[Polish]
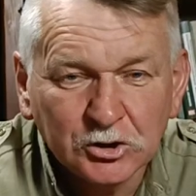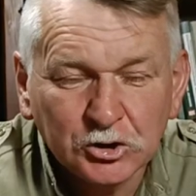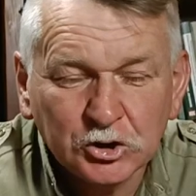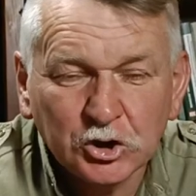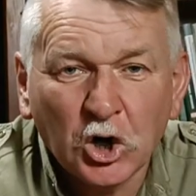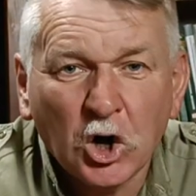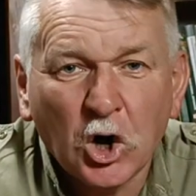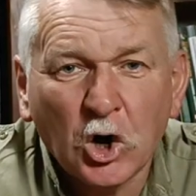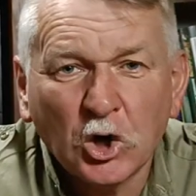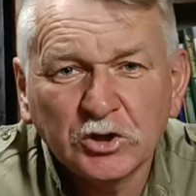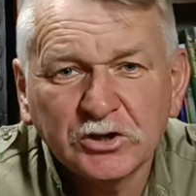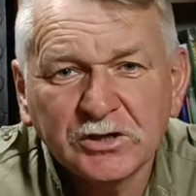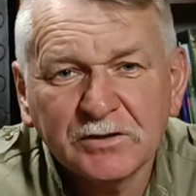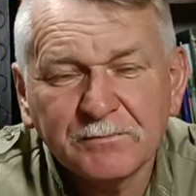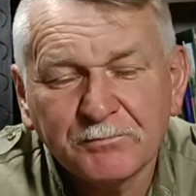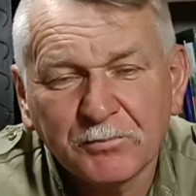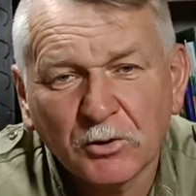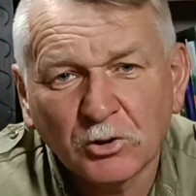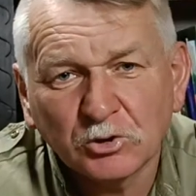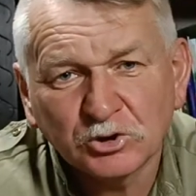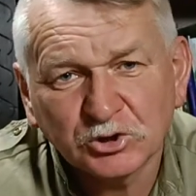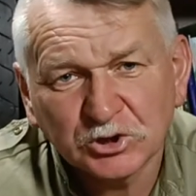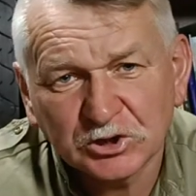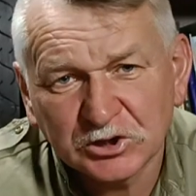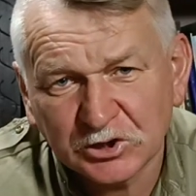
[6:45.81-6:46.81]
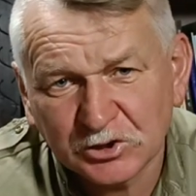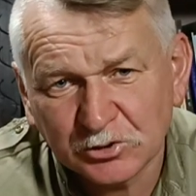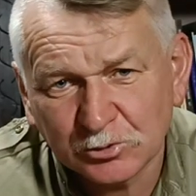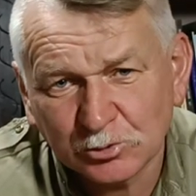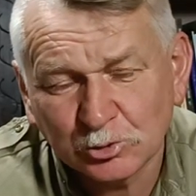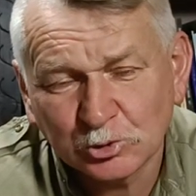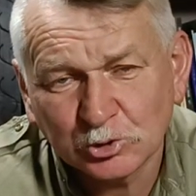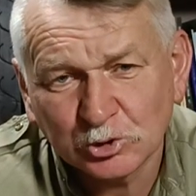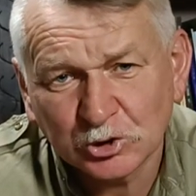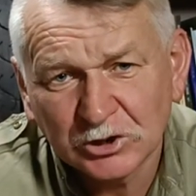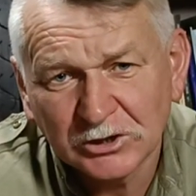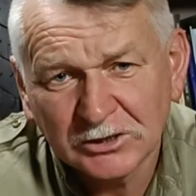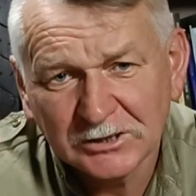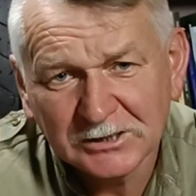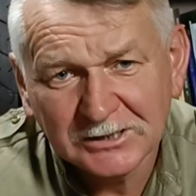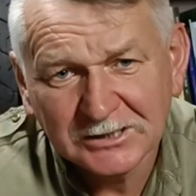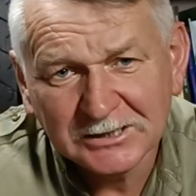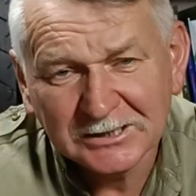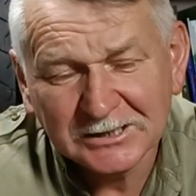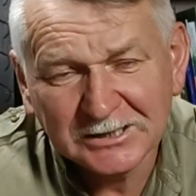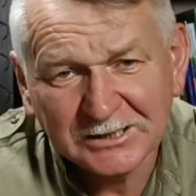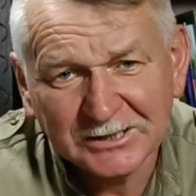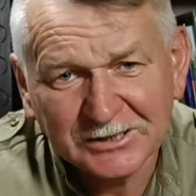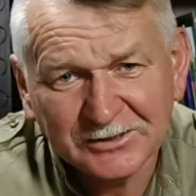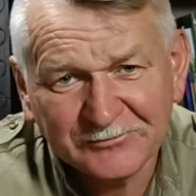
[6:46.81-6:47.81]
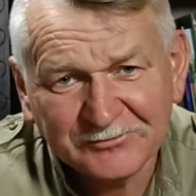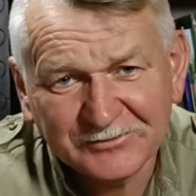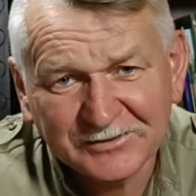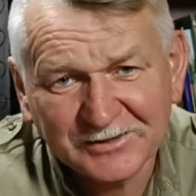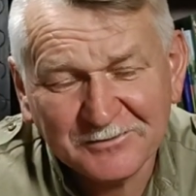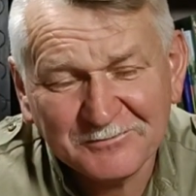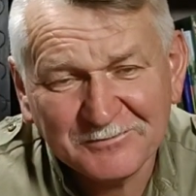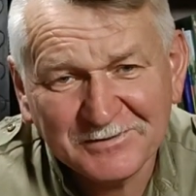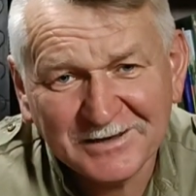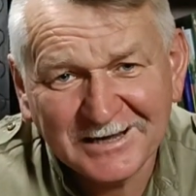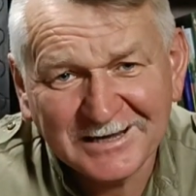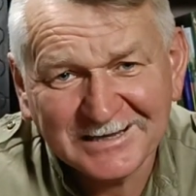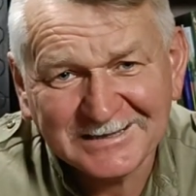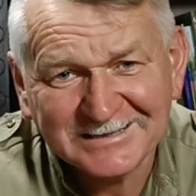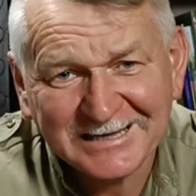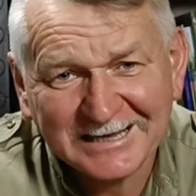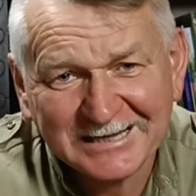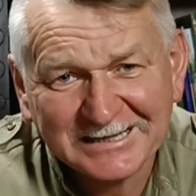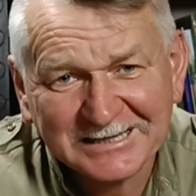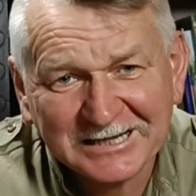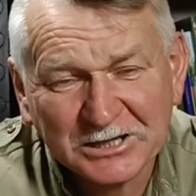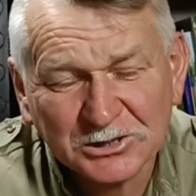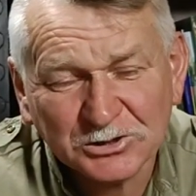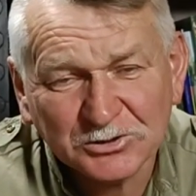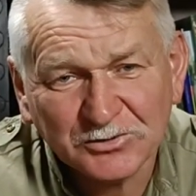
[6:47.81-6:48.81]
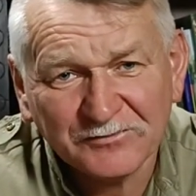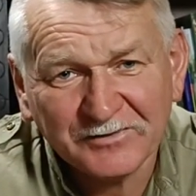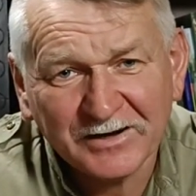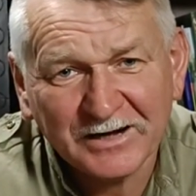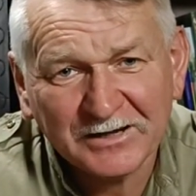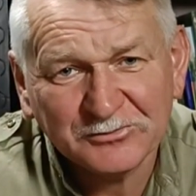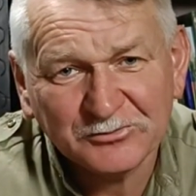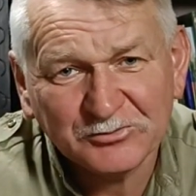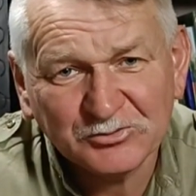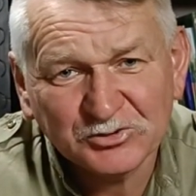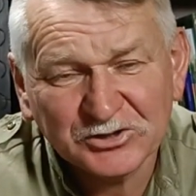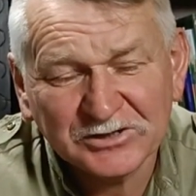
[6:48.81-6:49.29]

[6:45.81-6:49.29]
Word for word: No oni poszli już e, w tym zaangażowaniu,